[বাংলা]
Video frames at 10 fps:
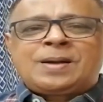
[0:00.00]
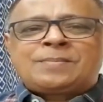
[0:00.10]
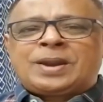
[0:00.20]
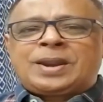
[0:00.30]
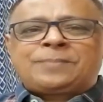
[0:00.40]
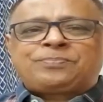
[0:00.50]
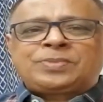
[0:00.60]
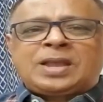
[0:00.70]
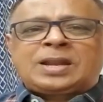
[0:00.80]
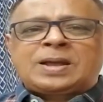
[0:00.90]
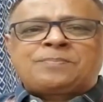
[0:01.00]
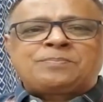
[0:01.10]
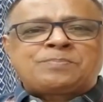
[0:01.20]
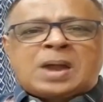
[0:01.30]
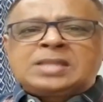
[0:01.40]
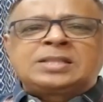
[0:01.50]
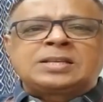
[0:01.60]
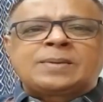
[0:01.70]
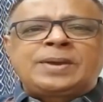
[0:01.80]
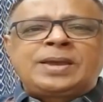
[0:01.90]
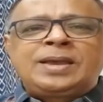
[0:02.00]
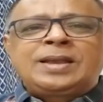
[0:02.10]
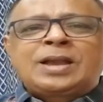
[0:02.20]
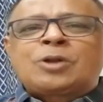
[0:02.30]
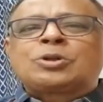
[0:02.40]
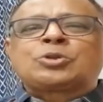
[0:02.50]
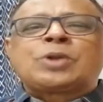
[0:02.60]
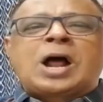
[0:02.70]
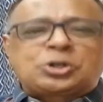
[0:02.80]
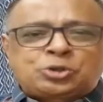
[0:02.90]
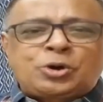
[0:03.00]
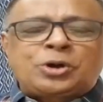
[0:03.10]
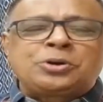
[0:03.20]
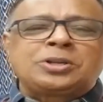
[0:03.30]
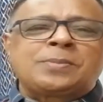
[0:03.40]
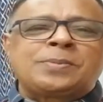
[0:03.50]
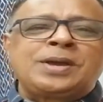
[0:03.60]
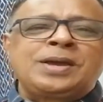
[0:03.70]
মানে এটা পানিতে যাবে কেননা তখন হাস্যকর হয়ে যাবে